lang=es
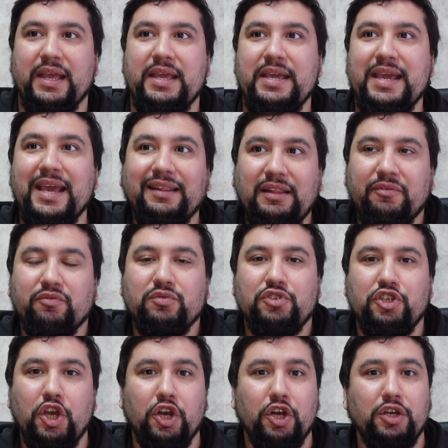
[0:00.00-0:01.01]
Y esta
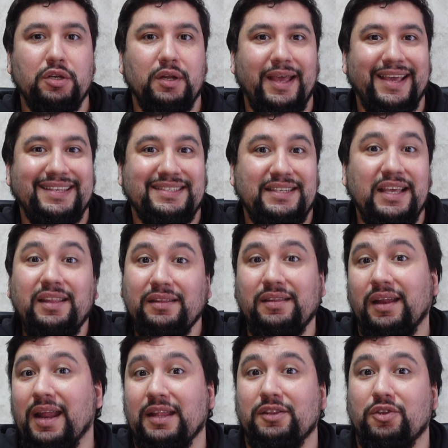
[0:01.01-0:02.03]
función
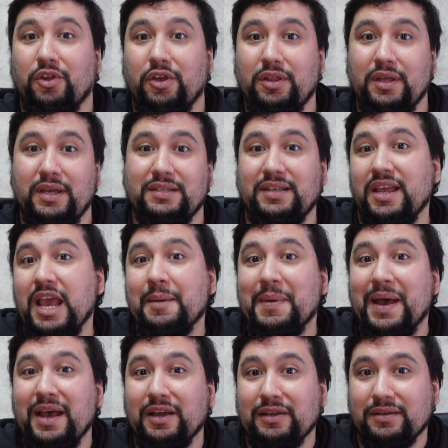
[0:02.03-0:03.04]
existe en Android y se
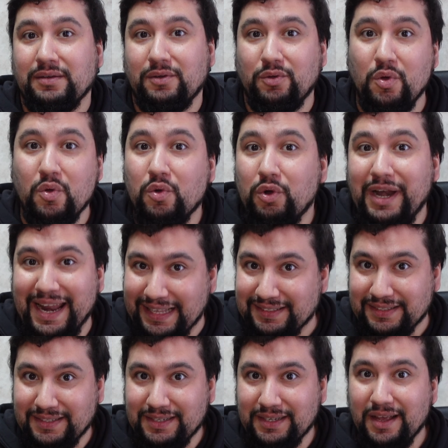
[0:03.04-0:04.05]
llama Google
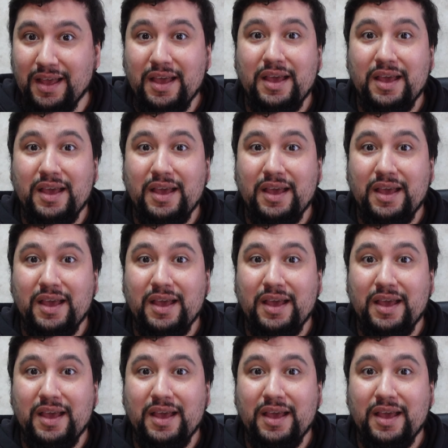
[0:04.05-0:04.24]
Lens.